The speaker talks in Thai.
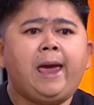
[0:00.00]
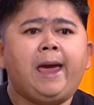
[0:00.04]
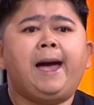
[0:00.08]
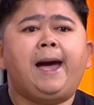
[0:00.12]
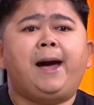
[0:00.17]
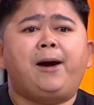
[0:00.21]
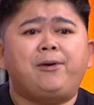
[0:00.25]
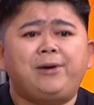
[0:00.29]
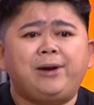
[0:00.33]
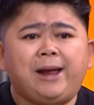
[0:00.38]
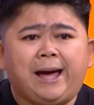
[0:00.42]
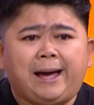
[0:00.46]

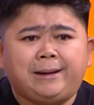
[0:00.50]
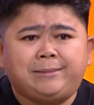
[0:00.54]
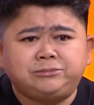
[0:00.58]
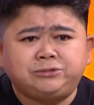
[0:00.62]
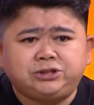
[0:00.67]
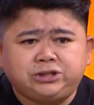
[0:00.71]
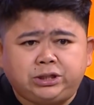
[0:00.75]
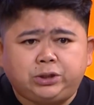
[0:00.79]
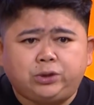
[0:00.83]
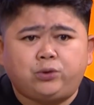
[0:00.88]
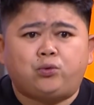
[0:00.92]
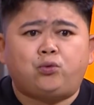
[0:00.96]
ข้าวหลาม
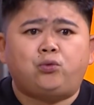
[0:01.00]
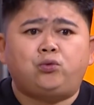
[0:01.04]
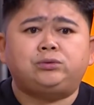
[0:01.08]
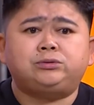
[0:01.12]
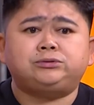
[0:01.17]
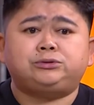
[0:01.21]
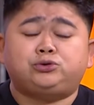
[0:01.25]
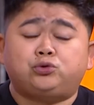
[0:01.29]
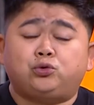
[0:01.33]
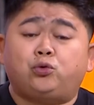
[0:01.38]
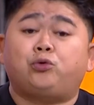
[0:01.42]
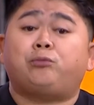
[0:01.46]
จิ๋ว
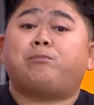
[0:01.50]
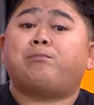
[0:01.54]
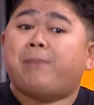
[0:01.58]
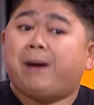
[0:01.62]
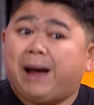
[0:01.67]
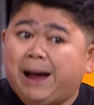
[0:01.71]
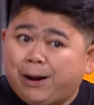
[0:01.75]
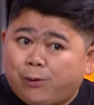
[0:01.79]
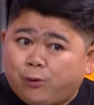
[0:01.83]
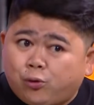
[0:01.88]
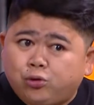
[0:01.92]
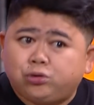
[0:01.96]
สูตร
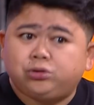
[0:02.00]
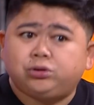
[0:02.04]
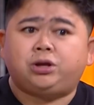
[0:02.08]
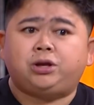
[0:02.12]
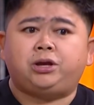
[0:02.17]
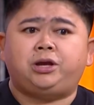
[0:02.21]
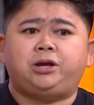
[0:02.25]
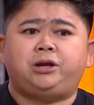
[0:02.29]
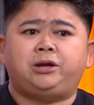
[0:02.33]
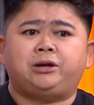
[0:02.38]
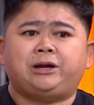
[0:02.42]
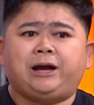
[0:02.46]
บางคน
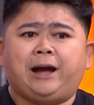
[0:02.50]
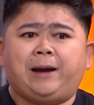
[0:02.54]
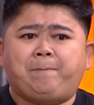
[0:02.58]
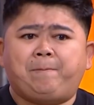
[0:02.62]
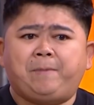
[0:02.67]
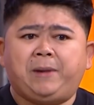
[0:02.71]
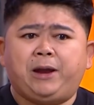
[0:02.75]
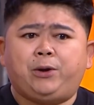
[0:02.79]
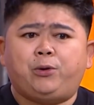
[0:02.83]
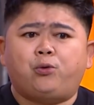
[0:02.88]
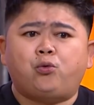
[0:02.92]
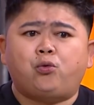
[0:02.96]
ทีกับ
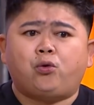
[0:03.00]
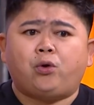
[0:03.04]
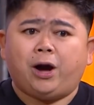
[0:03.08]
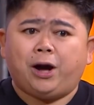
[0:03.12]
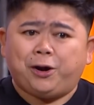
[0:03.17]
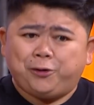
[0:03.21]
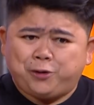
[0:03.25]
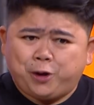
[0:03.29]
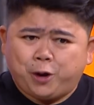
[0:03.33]
เมนูข้าวเห